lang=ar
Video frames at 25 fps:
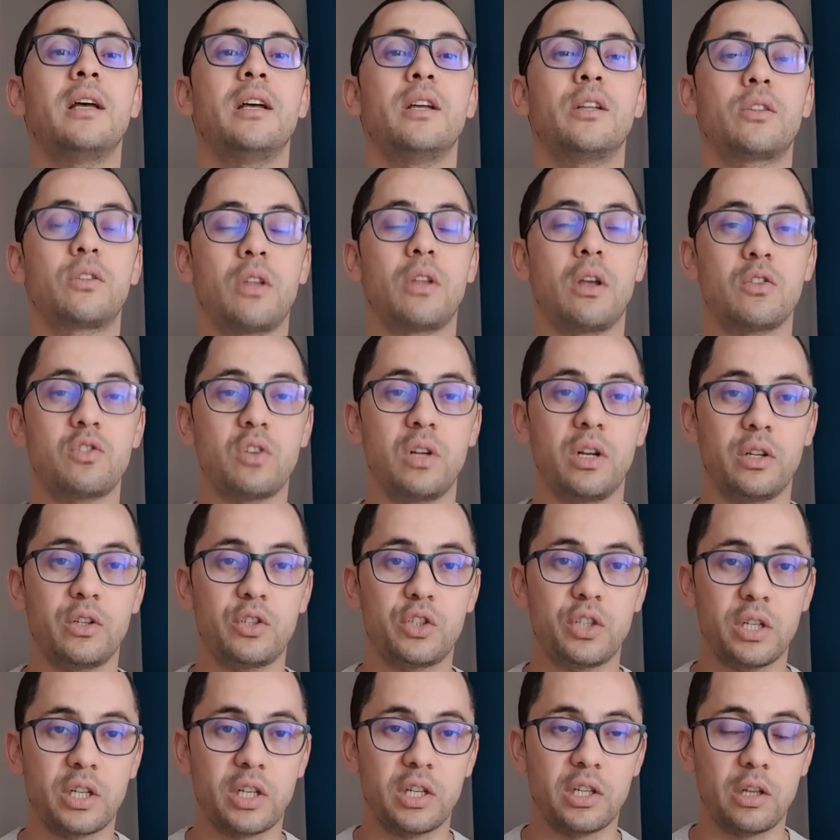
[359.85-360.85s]
اتصلت
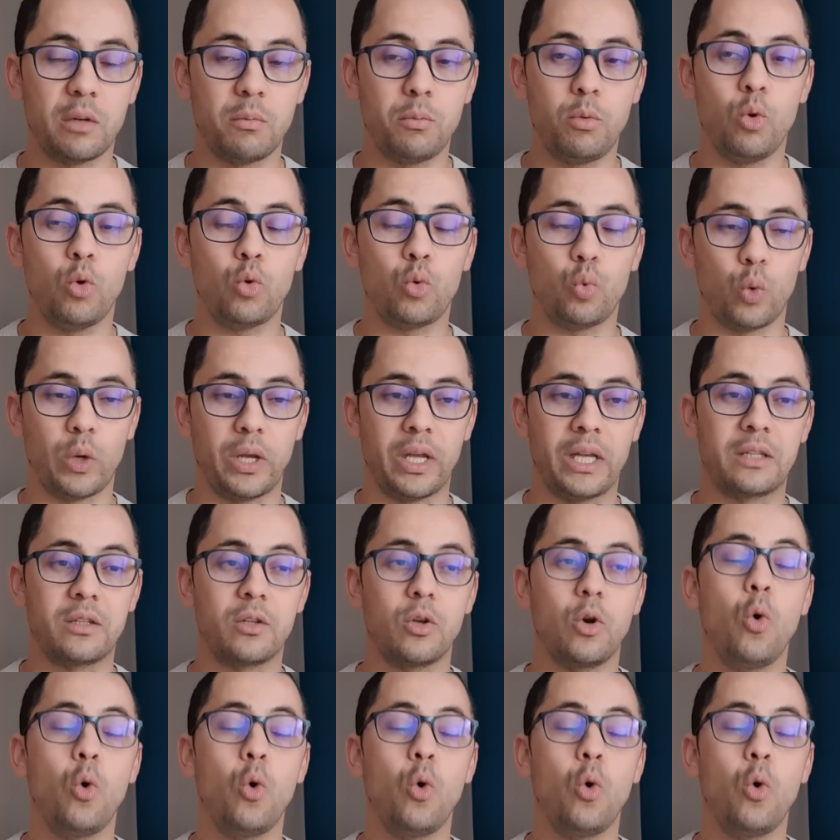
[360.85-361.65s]
شركة البيوت وجات